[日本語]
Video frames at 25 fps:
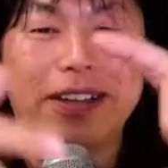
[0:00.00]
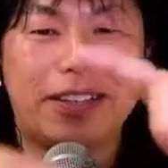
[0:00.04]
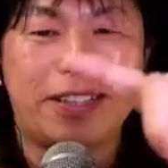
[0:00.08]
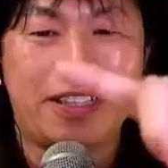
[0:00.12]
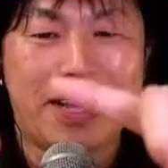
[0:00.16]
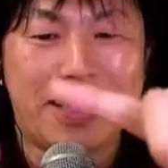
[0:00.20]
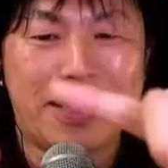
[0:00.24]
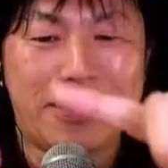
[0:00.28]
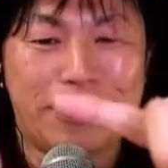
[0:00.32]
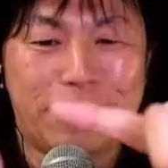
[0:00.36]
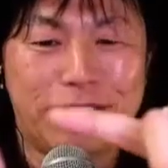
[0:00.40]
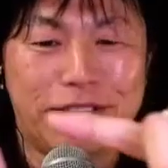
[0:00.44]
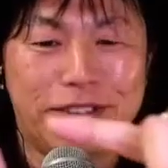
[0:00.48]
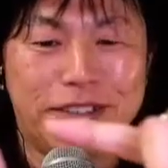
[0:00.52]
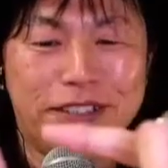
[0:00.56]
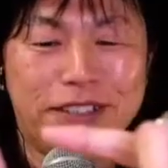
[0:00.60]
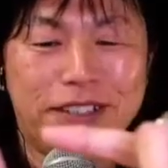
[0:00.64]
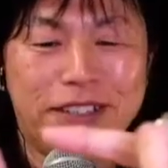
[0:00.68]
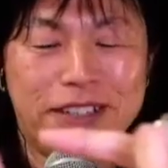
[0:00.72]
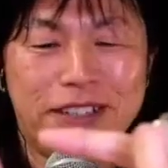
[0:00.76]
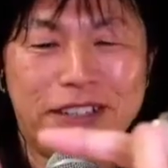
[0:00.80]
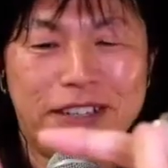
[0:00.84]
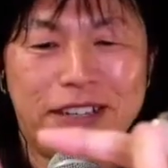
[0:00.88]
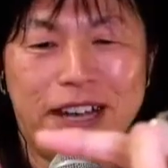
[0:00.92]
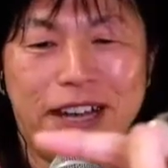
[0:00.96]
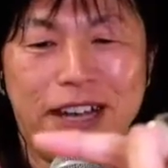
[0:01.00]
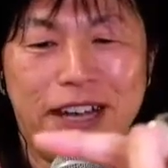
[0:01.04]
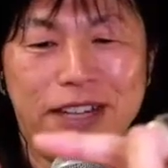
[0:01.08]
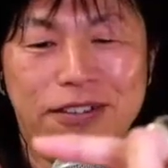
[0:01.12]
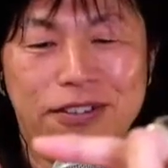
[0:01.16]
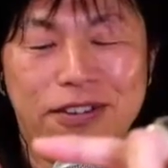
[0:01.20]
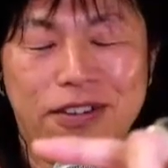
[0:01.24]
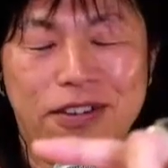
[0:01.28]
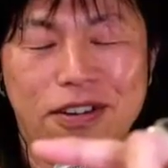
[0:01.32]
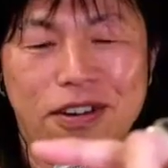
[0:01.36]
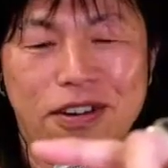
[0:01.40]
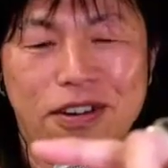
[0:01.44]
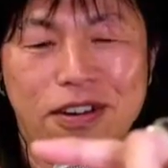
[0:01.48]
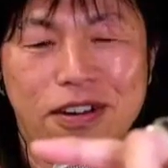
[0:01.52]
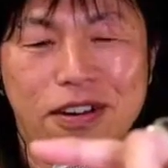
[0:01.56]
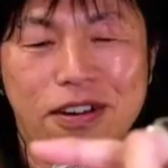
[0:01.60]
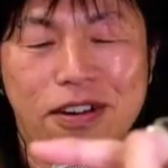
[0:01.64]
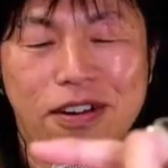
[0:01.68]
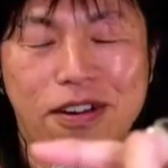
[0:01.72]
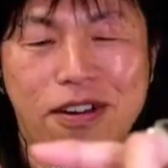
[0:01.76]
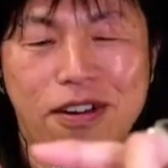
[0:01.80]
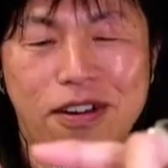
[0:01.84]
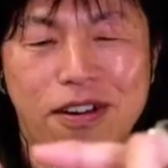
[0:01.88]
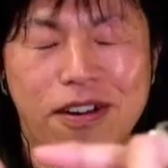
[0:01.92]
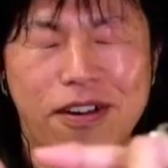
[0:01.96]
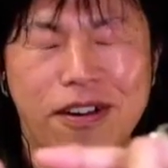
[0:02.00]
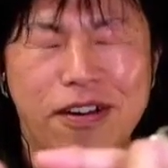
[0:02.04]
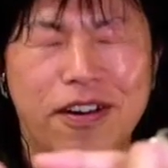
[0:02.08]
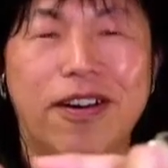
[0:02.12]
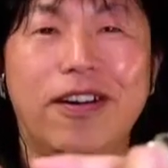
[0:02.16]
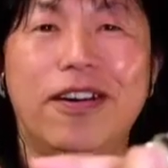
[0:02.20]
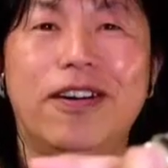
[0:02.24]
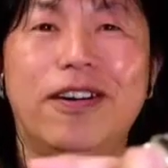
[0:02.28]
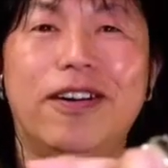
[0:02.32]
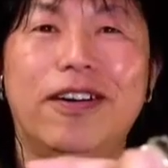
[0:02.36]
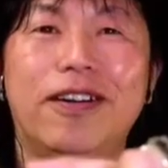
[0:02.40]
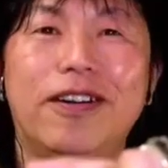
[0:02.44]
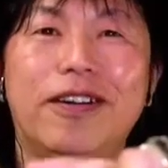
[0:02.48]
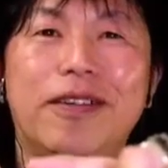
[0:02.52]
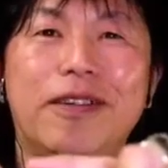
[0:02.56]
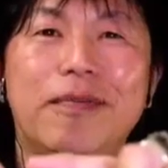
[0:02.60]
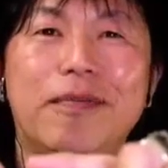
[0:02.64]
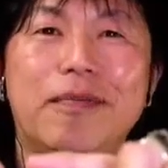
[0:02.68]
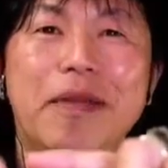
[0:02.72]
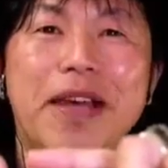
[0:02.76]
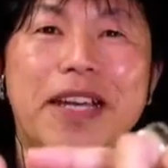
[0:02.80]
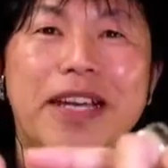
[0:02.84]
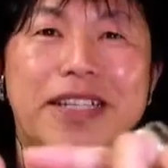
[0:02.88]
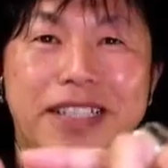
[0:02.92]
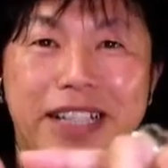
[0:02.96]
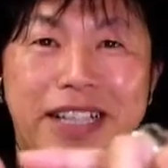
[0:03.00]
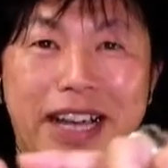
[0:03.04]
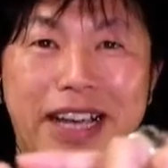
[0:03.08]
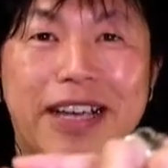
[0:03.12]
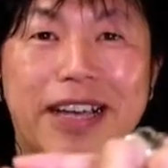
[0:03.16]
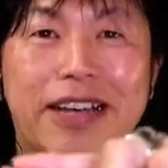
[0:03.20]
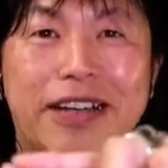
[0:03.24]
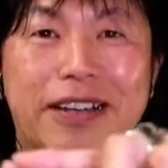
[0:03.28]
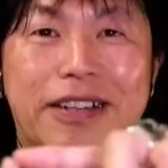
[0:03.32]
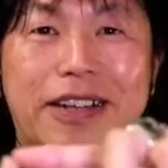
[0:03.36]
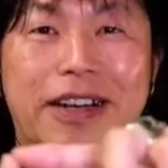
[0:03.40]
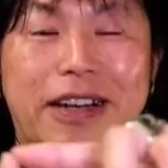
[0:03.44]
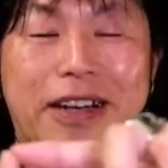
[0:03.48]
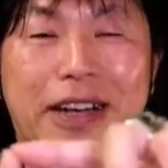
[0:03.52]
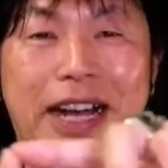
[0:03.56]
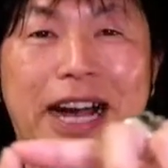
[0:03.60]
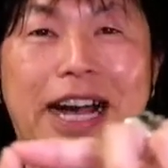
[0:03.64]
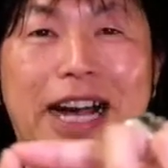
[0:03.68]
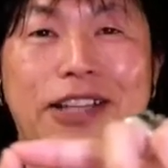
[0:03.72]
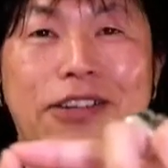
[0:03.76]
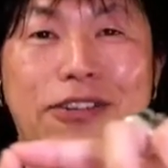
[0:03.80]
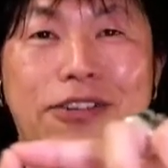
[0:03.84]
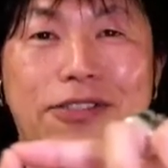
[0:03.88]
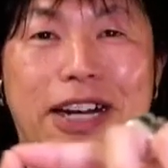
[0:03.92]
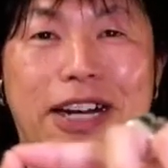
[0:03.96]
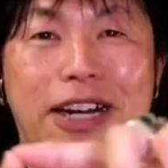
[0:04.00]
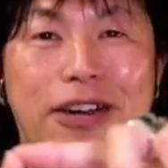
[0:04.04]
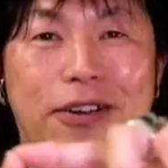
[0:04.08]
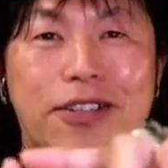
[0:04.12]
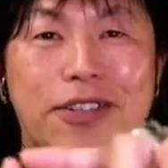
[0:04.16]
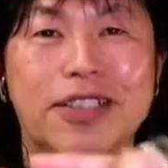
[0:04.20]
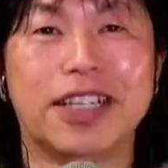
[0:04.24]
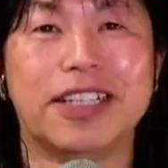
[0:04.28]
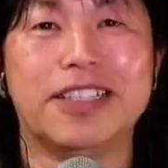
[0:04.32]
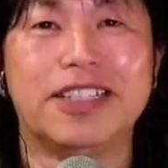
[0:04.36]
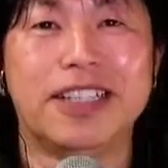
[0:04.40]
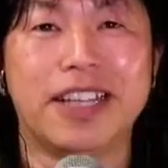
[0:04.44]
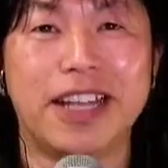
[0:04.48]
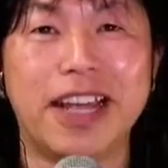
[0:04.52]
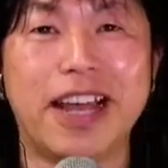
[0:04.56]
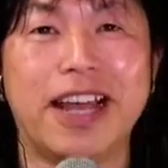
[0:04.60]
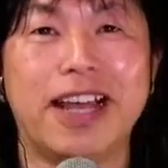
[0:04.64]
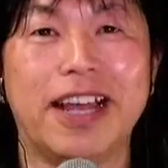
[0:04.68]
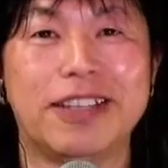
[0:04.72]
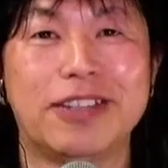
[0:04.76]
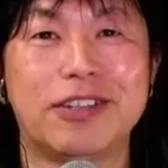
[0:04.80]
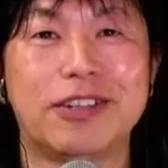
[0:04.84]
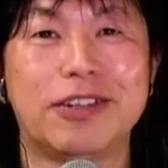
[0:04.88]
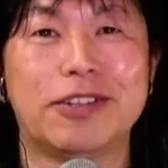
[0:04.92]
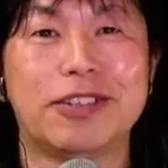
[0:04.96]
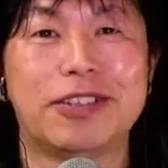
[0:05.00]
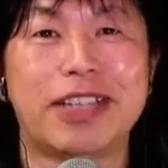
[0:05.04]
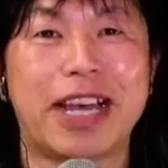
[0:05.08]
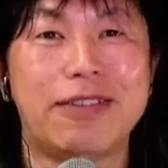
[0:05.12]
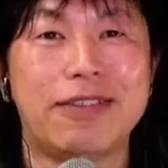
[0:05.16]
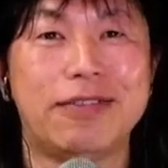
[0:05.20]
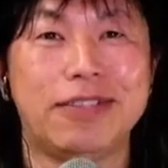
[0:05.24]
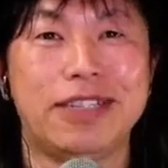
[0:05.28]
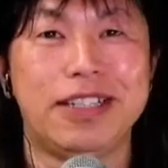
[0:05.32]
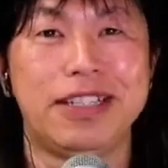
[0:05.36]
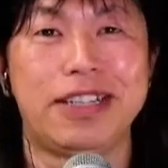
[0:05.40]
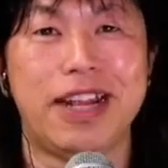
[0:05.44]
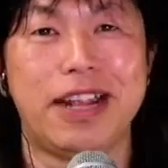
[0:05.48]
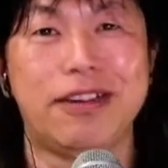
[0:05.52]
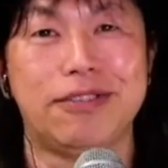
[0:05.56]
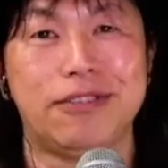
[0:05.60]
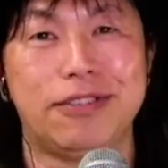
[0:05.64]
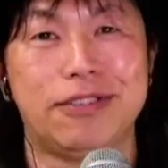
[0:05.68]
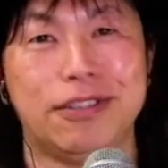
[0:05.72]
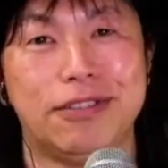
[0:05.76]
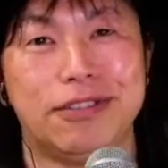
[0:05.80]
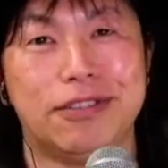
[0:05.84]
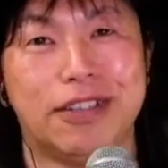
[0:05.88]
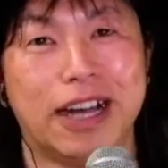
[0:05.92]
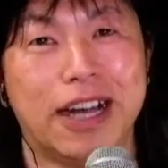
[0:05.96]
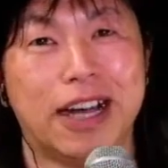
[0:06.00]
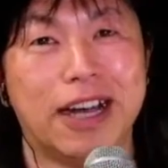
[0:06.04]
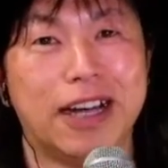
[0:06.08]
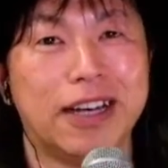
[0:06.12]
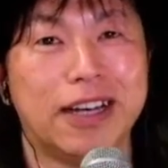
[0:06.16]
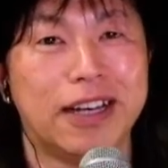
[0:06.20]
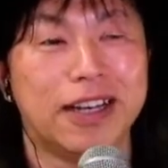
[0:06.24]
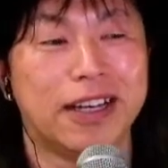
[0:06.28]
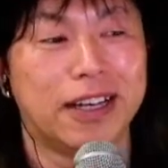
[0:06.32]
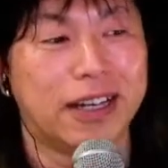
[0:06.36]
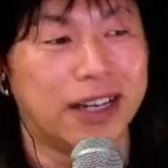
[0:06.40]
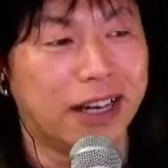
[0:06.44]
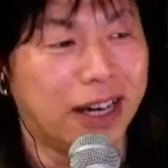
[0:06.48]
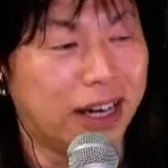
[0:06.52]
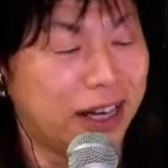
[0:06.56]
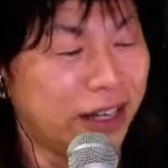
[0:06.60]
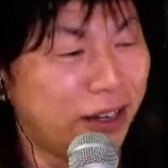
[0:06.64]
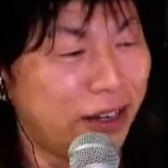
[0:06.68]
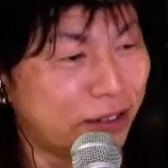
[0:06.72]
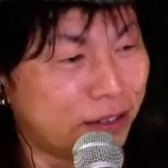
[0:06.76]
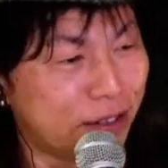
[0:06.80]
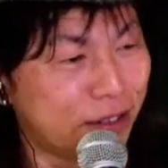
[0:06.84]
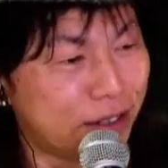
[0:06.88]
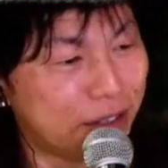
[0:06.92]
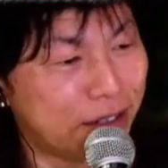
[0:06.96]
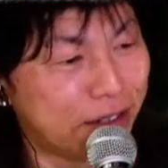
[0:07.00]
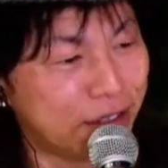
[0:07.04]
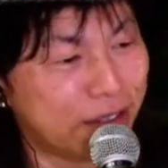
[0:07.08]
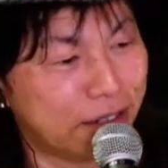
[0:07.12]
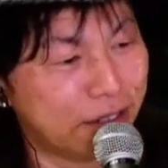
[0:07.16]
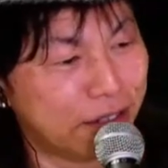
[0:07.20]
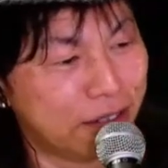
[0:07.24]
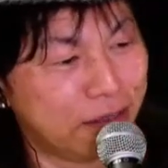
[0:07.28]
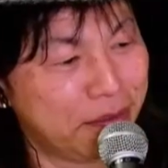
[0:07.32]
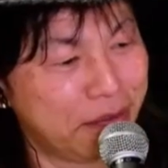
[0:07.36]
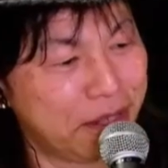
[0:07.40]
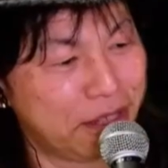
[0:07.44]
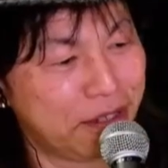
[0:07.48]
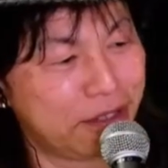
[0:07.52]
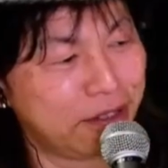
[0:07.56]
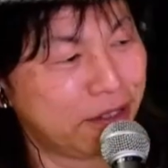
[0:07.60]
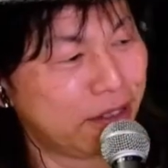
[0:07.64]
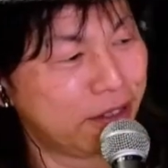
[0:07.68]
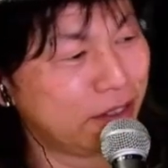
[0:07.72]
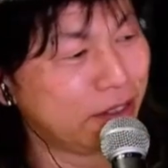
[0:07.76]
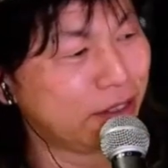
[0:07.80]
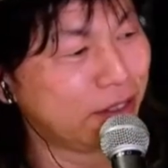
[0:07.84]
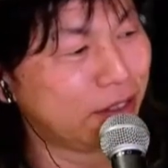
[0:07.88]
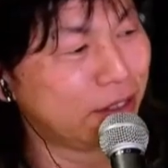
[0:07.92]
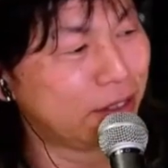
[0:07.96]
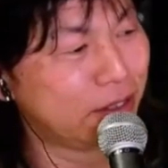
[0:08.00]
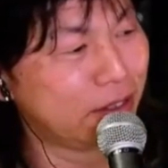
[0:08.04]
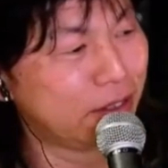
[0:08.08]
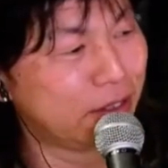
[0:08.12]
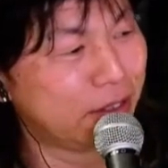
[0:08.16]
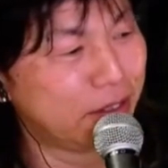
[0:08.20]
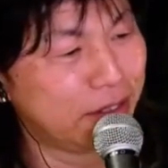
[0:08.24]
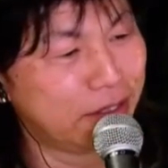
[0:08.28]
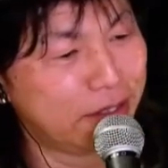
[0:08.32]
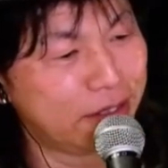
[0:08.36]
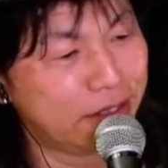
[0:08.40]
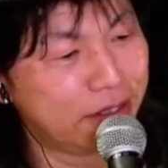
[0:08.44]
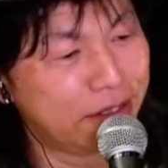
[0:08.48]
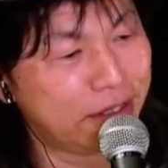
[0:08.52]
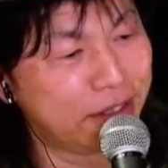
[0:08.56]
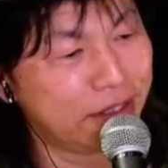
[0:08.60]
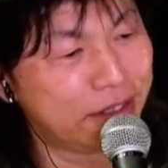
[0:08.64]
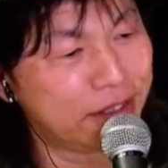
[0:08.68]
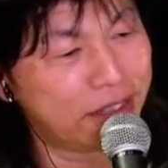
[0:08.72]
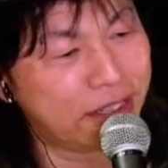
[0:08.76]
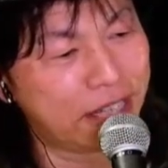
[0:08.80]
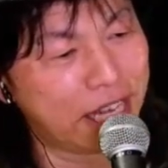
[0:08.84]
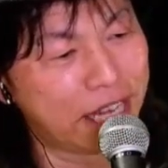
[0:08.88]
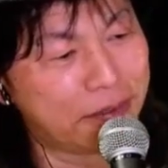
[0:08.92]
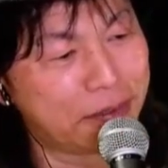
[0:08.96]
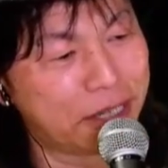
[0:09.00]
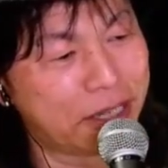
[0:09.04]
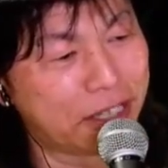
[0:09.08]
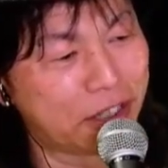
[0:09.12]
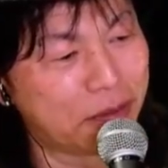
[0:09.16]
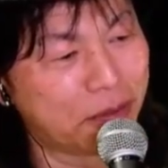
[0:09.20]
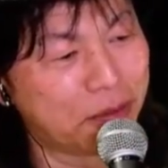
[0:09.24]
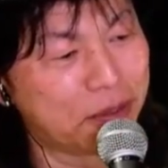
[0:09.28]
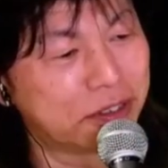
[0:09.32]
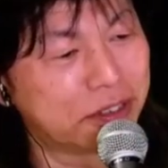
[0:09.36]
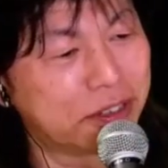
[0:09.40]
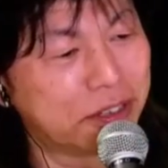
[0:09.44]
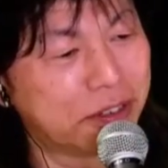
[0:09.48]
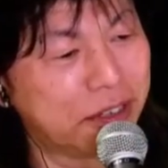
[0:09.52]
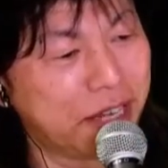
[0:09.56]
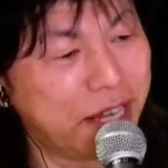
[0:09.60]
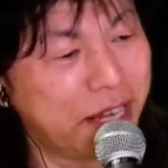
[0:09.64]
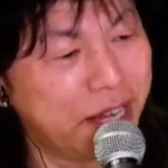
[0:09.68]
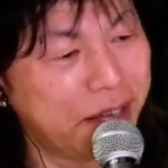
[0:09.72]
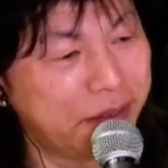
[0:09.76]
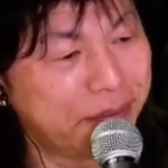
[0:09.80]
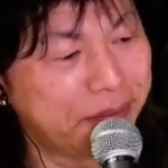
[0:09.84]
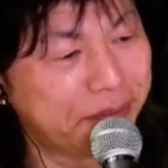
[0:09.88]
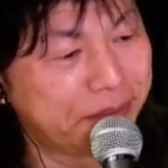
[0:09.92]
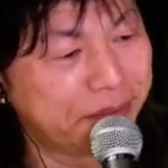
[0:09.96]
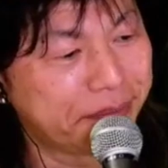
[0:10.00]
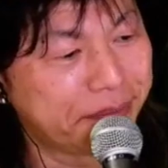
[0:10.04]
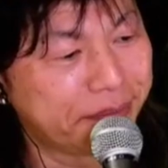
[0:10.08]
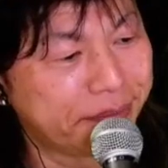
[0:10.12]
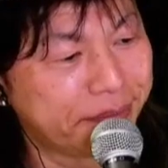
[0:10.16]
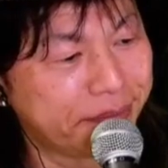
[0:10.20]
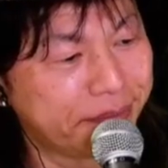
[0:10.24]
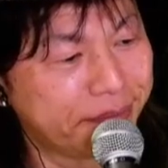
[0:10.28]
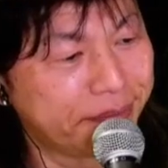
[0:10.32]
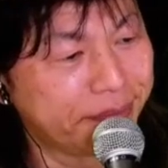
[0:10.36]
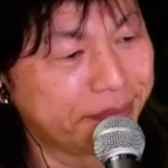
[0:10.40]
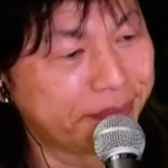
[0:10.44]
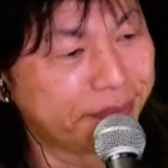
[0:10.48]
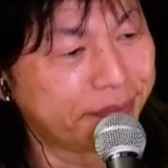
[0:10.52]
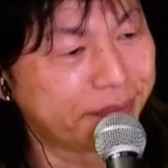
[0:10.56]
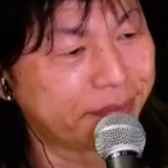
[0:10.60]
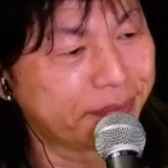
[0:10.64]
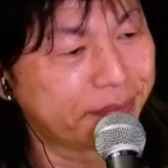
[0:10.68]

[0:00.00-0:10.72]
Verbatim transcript: なんていうのあのー、名刺代かカードぐらいの大きさにしてね、それを財布に入れるっていうのが、あよく見るタイプやと思うんですけどね。うん。